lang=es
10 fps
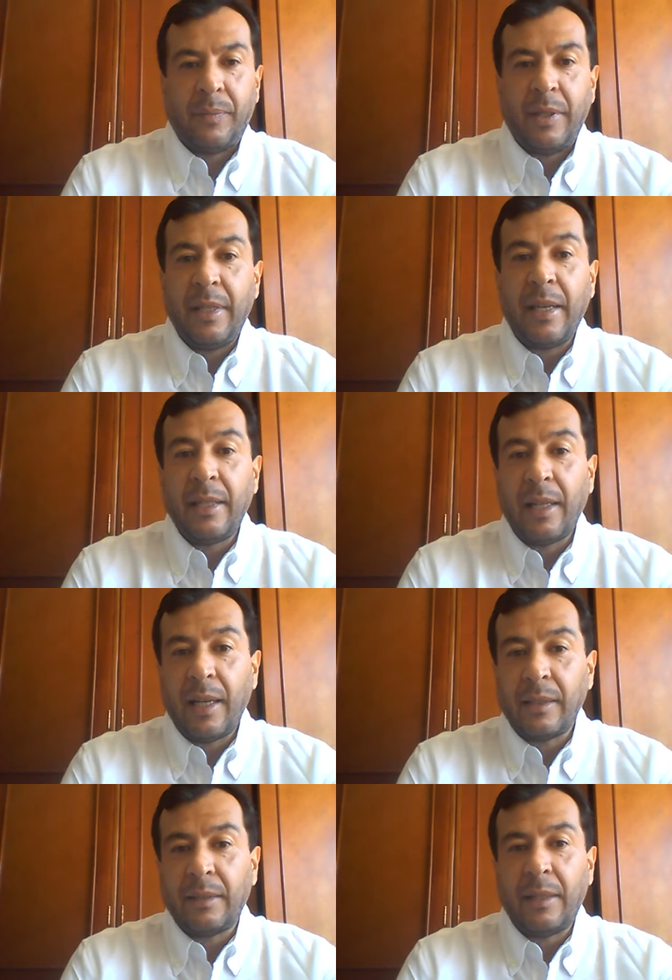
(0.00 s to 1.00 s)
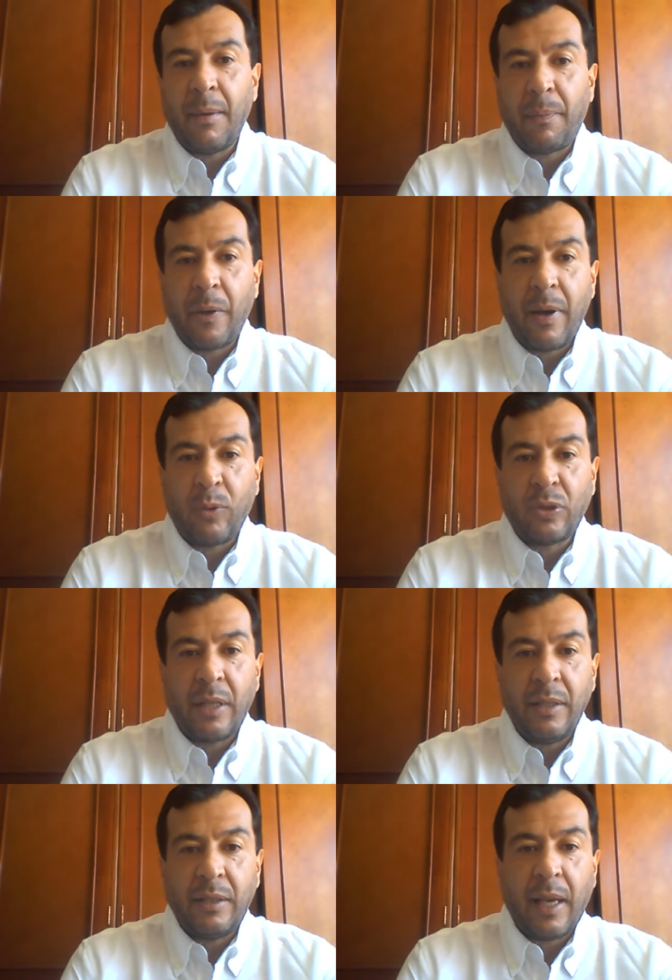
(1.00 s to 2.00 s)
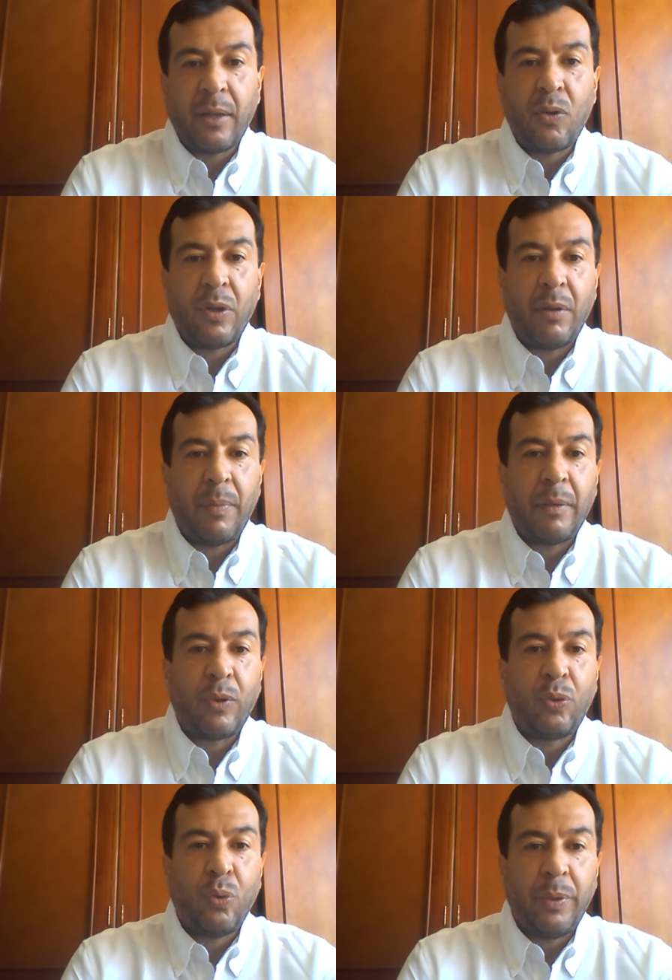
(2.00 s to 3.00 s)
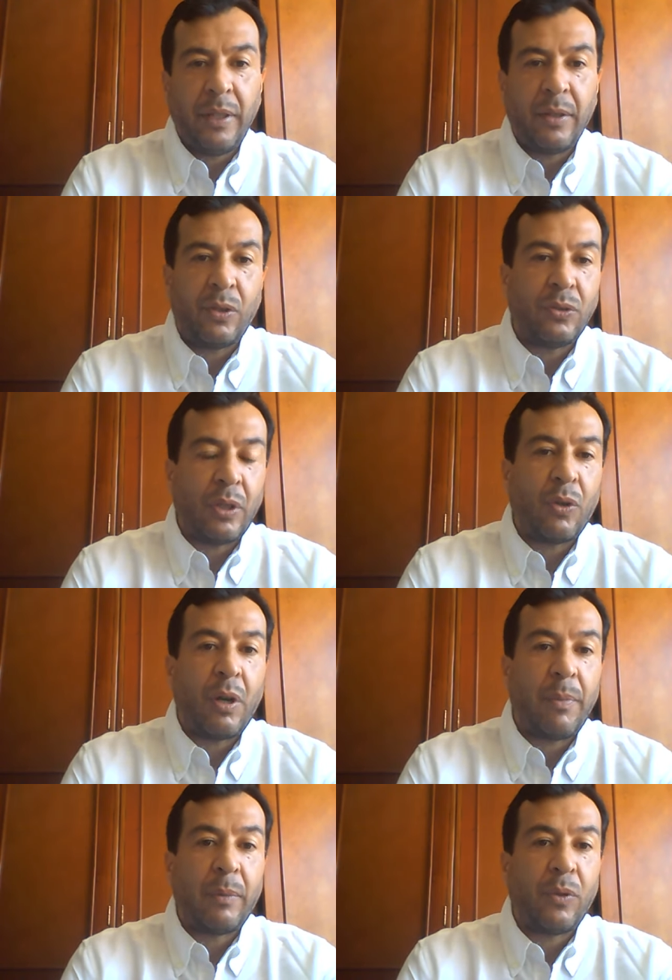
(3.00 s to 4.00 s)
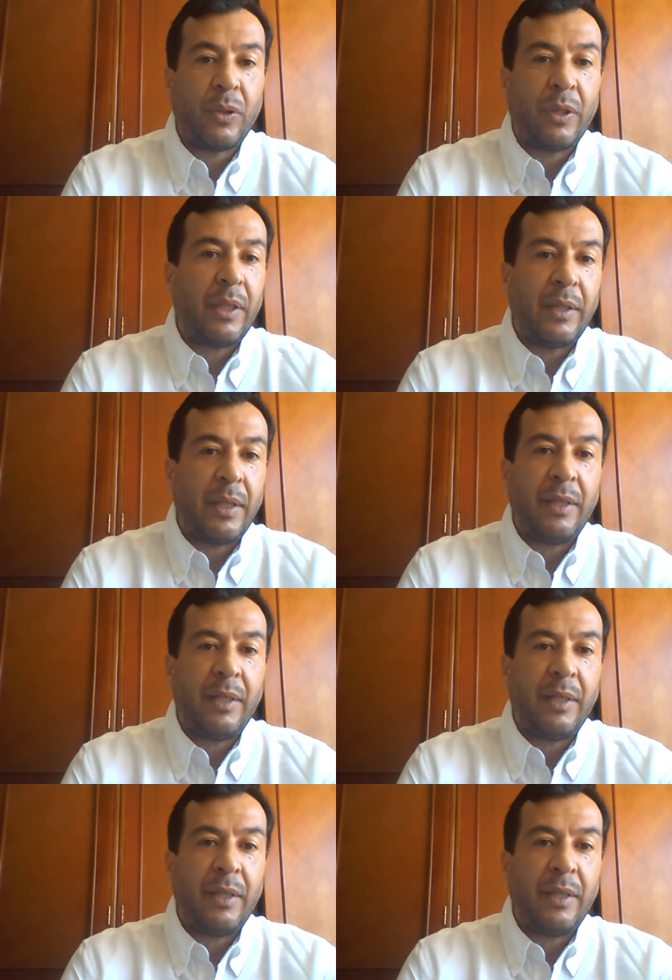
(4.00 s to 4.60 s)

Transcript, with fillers: Y en inglés siempre vamos a iniciar con el verbo to be, con el verbo eh, en